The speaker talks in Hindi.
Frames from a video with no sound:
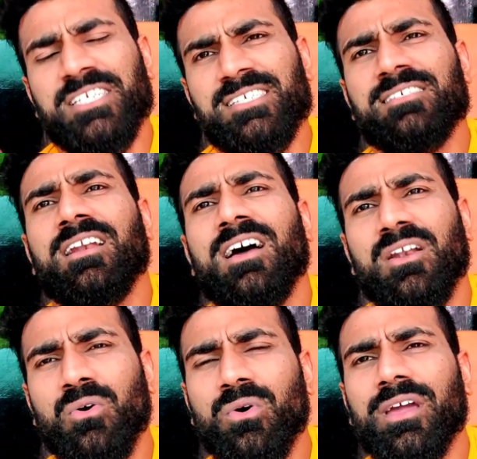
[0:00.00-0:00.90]
जीत
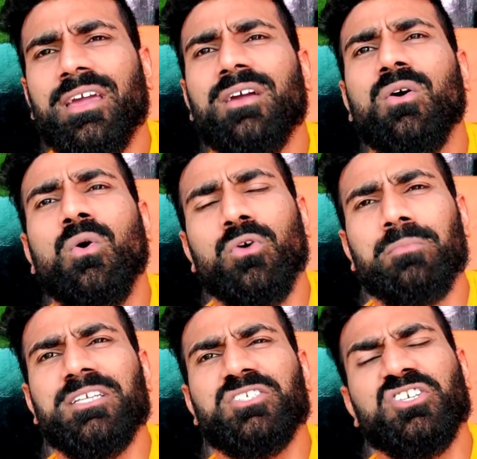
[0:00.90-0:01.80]
सलाल हो गए और
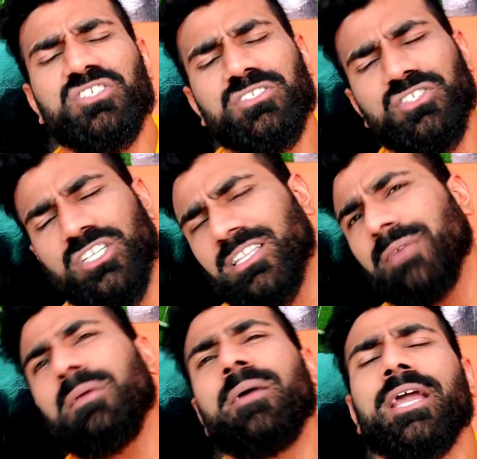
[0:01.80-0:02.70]
भी
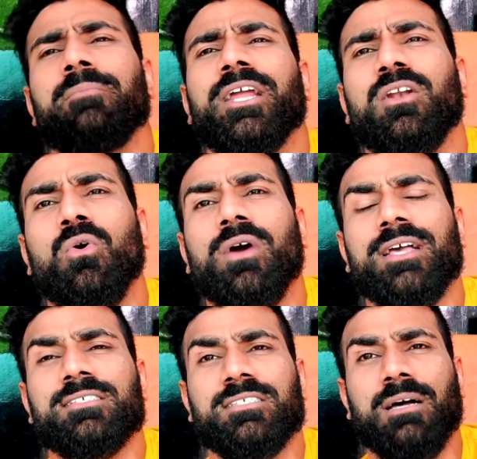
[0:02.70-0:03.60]
जितने भी बड़े बड़े लोग
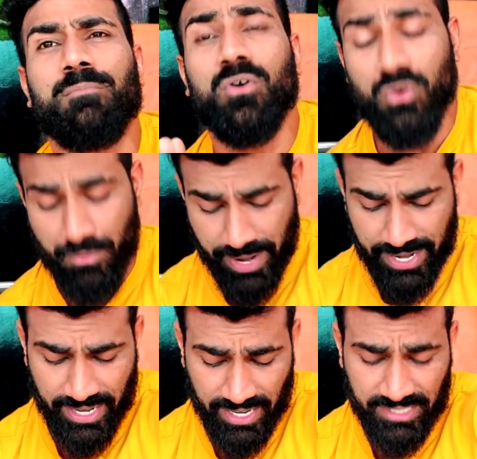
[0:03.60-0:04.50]
हैं सबको
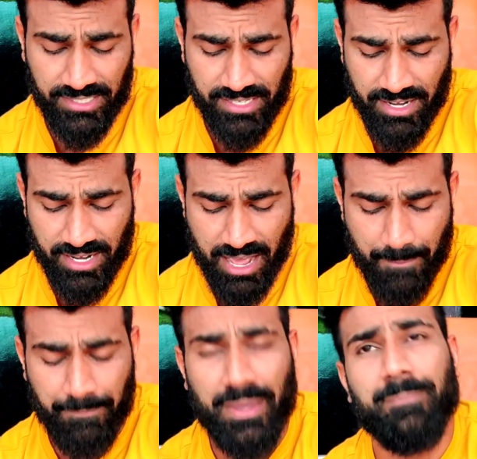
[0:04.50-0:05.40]
मैंने
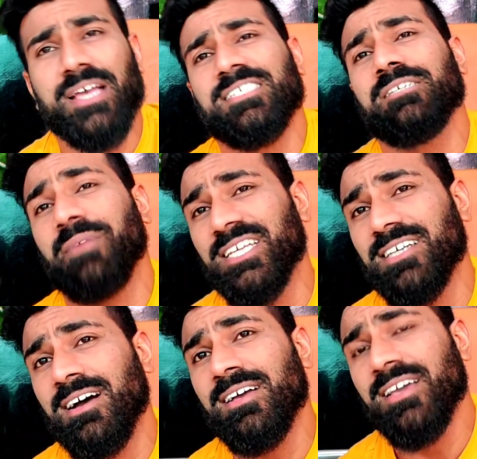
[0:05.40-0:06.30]
इंस्टाग्राम पे मैसेज
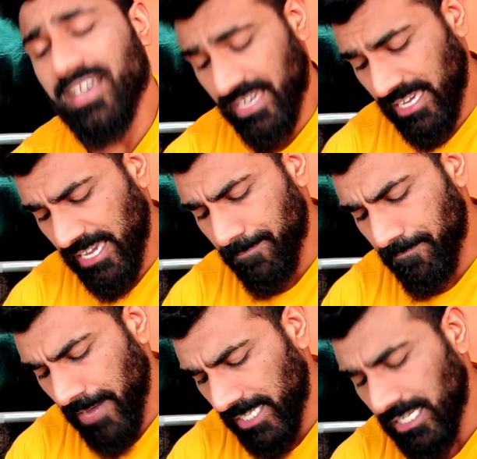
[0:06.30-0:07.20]
भेजा कि
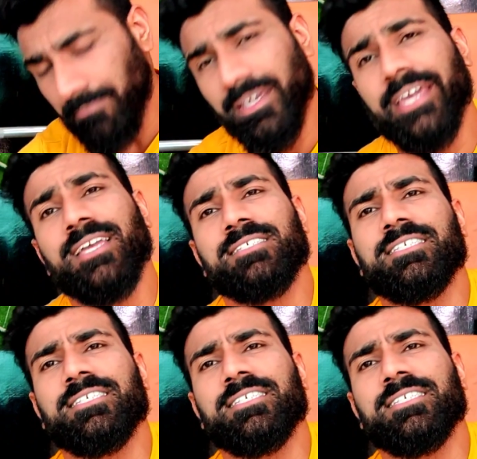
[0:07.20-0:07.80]
भाई साहब ये ये